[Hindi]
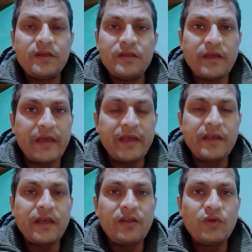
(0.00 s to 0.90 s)
ये है
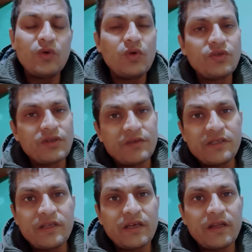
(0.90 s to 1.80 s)
क्या लोगों को समझ ही नहीं आ